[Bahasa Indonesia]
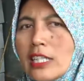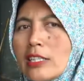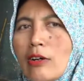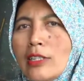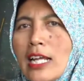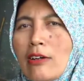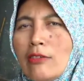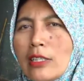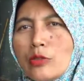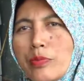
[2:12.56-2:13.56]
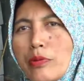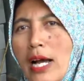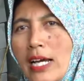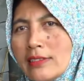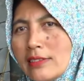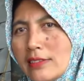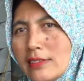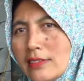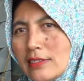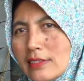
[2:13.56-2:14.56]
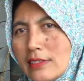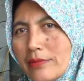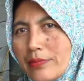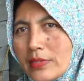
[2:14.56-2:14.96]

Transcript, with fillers: dari orang, orang Subuhan hmm.